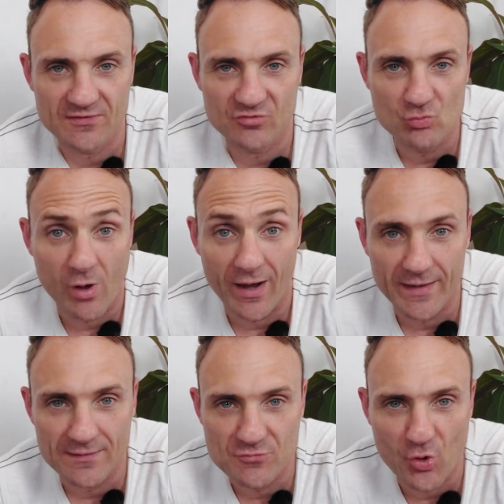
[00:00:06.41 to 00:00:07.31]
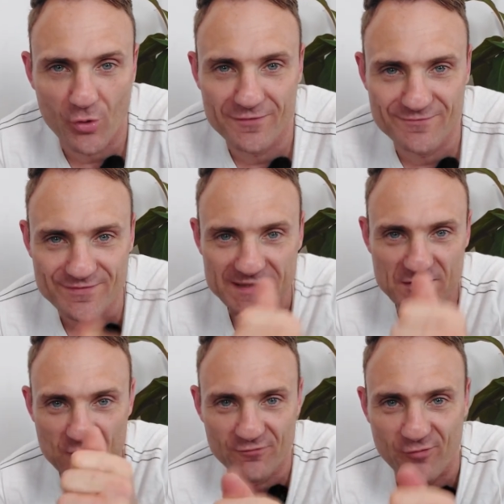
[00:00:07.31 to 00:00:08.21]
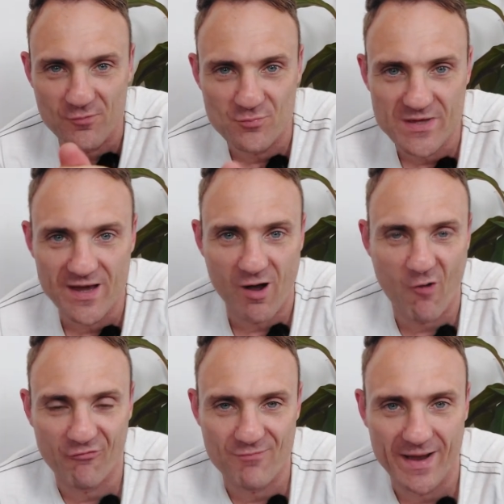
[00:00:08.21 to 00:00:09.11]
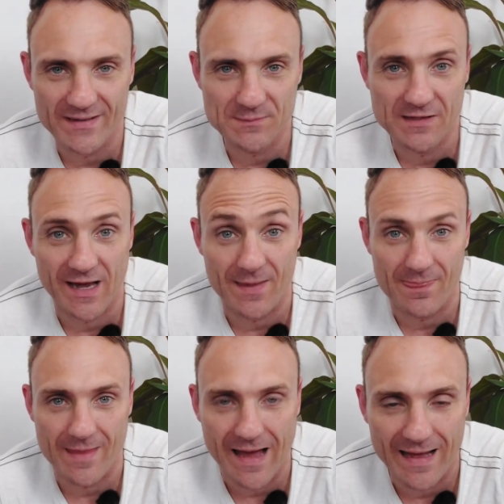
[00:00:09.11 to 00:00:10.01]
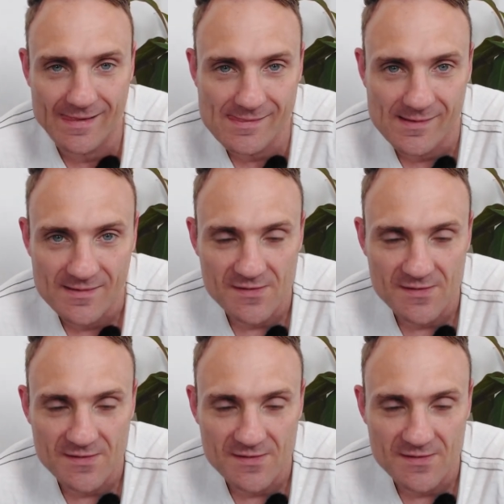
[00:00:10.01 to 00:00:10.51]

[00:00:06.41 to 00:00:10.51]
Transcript: zu einem neuen Video von mir auf meinem Kanal.